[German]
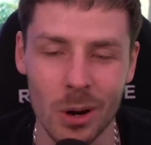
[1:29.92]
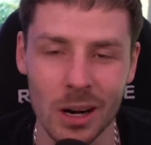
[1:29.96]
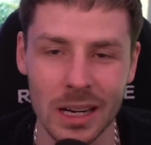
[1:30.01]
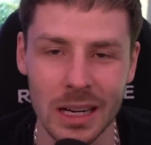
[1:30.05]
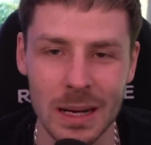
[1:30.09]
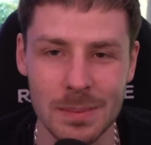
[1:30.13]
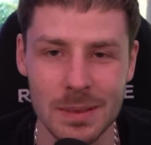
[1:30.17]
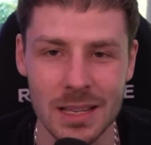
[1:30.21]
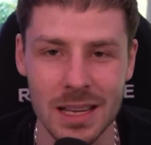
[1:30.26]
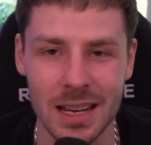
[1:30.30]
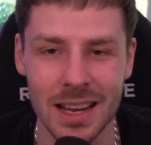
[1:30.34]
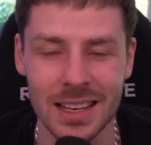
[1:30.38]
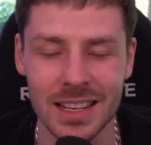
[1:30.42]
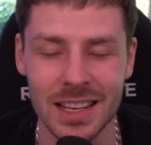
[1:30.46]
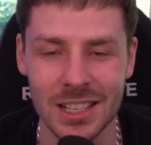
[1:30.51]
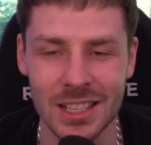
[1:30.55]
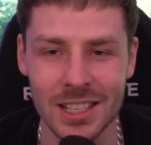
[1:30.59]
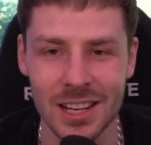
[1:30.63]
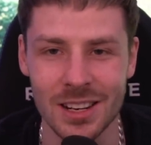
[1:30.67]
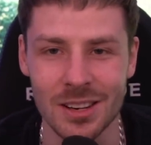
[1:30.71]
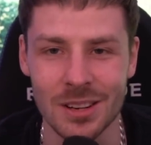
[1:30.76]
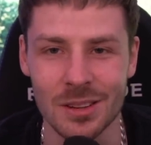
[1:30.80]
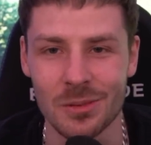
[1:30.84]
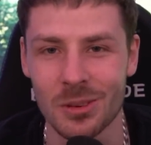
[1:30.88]
Morgen gibt es dann an der
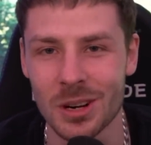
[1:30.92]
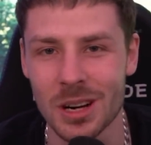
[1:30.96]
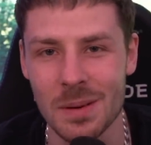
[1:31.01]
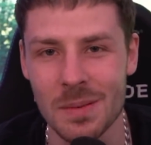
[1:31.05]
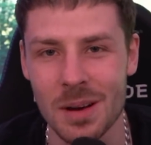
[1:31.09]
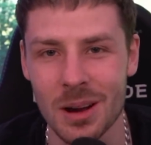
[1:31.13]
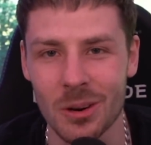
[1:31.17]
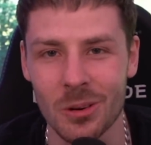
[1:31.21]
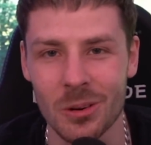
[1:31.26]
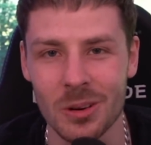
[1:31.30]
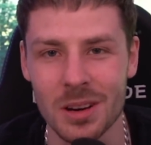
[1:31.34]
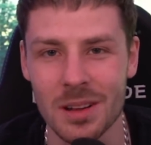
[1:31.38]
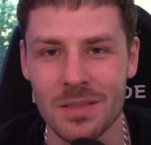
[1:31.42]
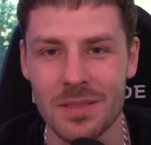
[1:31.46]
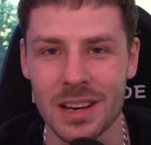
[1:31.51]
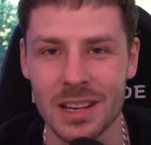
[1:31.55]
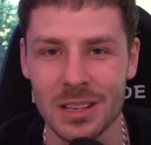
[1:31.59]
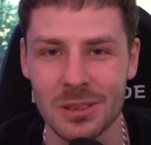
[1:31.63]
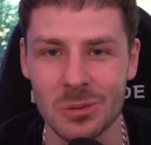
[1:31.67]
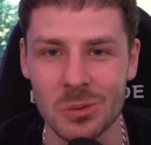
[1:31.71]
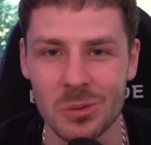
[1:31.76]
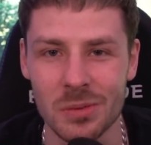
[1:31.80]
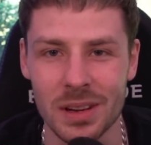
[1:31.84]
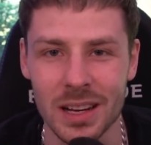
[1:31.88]
Stelle eine wunderbare Runde, wenn
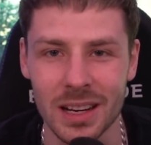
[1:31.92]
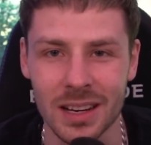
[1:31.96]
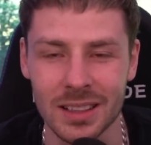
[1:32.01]
ich du